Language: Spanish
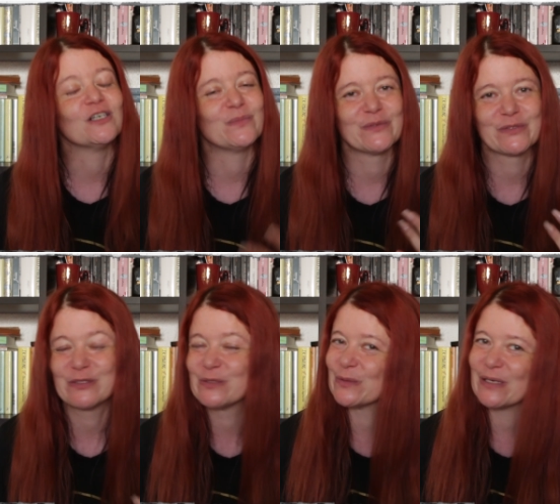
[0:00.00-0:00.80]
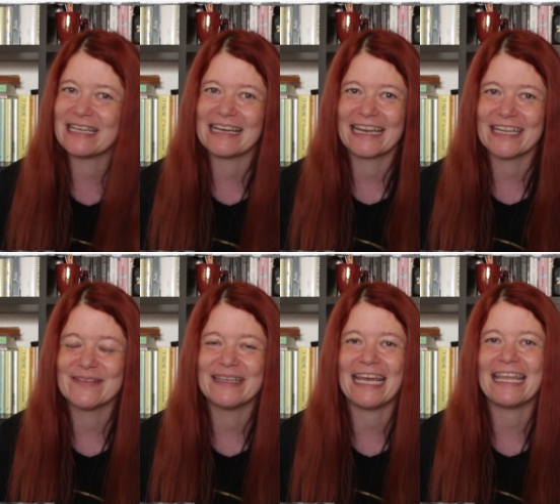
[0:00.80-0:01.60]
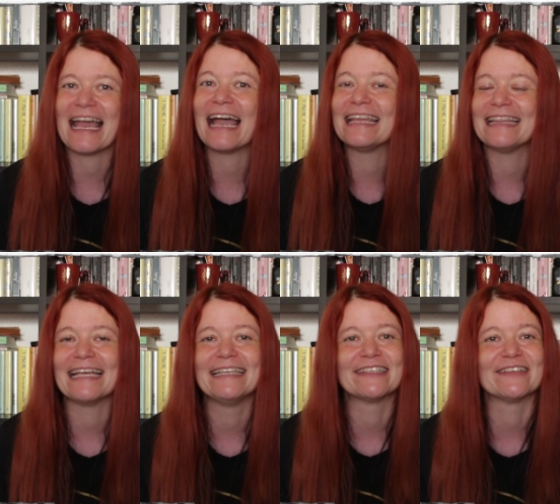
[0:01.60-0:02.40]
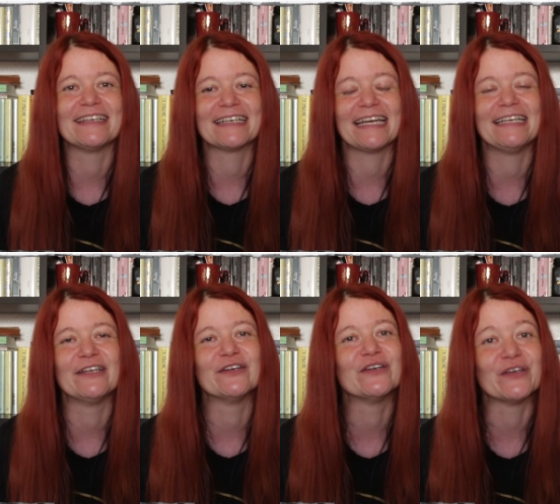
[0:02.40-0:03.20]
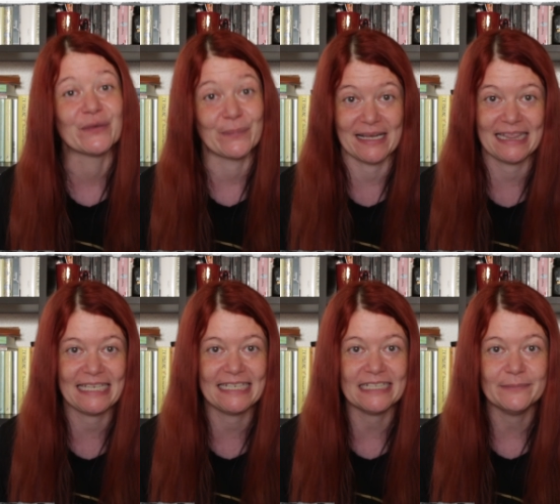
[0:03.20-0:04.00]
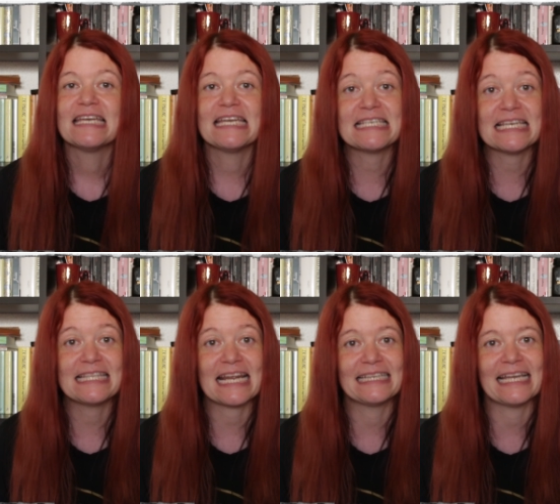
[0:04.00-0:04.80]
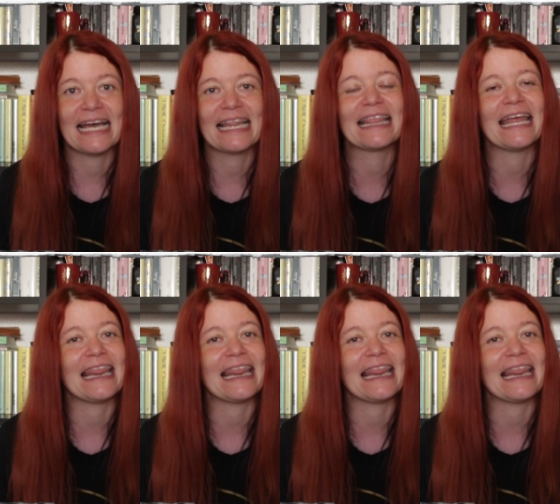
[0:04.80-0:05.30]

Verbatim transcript: como suele escribir ella, está dentro del género romántica y se trata de